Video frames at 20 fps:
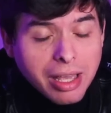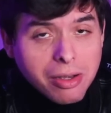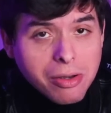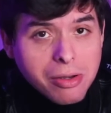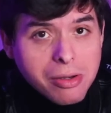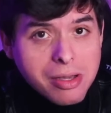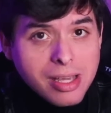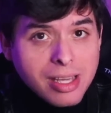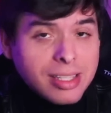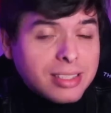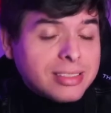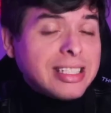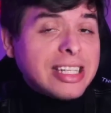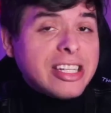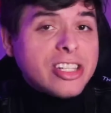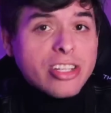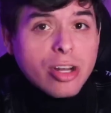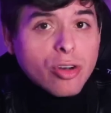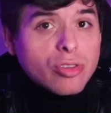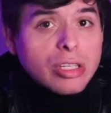eh, se
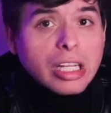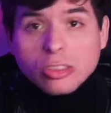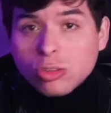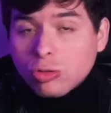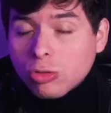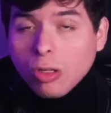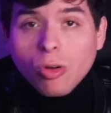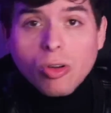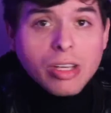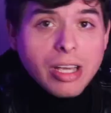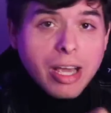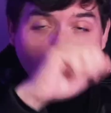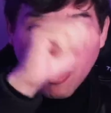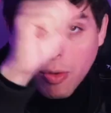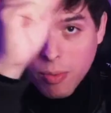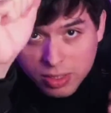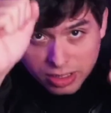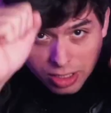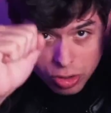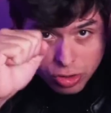echaron al suelo y
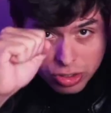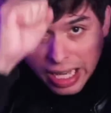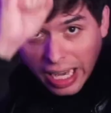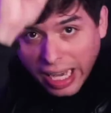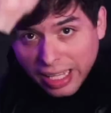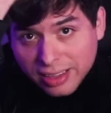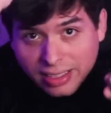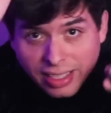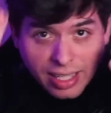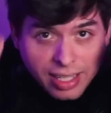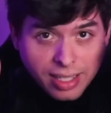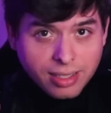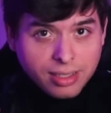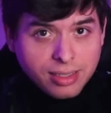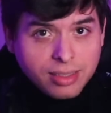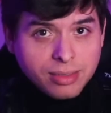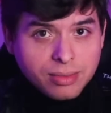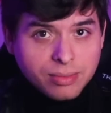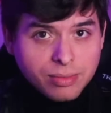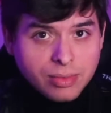comenzaron a gatear.
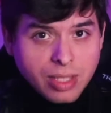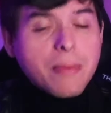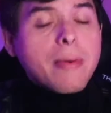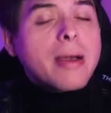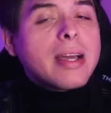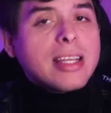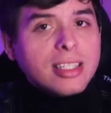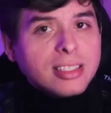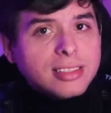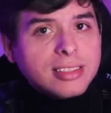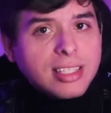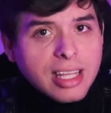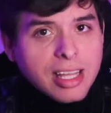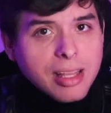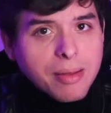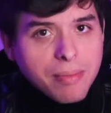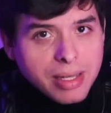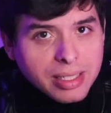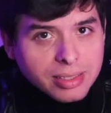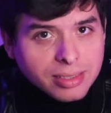Imagínense
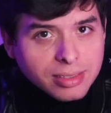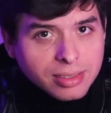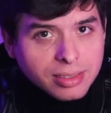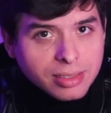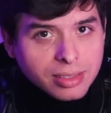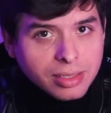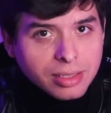nada más.